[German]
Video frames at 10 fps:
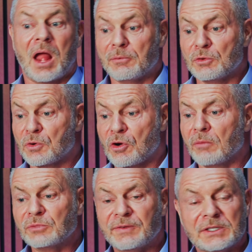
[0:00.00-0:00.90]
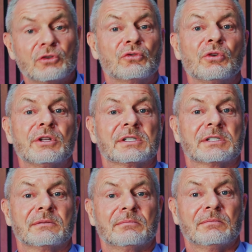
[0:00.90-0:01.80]
Aber du bekommst, was du
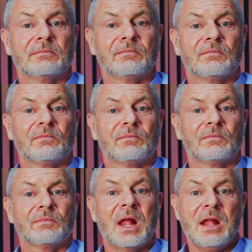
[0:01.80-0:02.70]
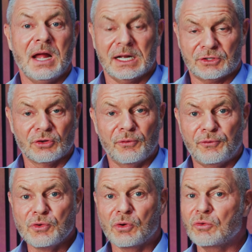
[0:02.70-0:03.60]
duldest. Hast du eine
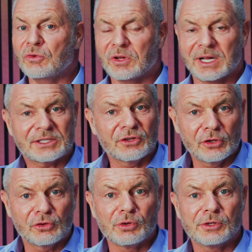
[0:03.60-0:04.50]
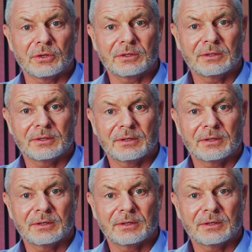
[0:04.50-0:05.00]
Führung oder hast du eine Duldung?